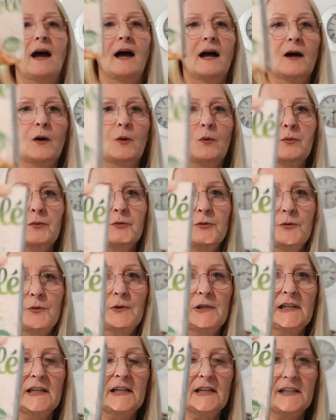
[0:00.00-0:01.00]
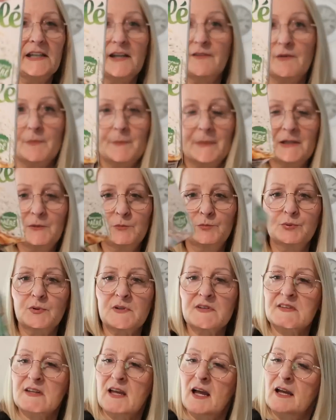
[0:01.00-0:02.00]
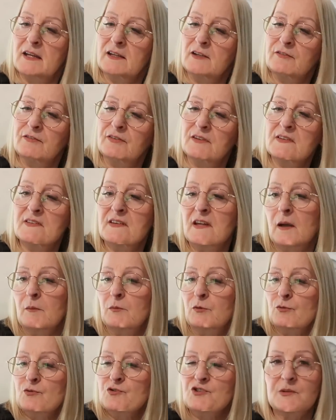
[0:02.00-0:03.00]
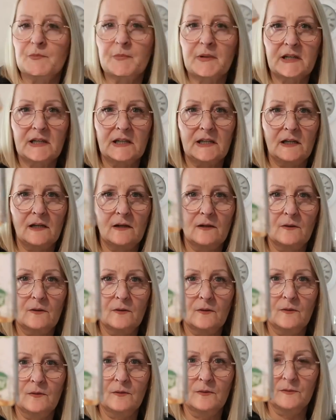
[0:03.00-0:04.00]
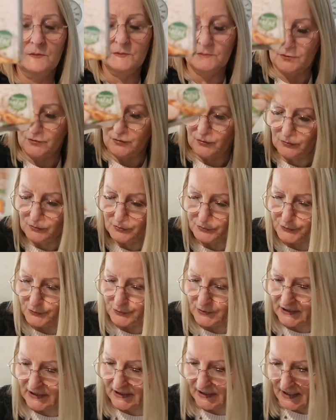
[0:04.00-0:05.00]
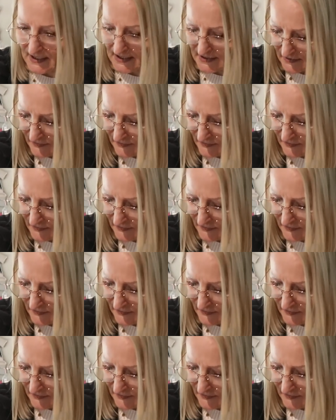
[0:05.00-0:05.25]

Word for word: Un rond Il n'y avait pas de boursin à fines herbes, donc j'ai pris un rond à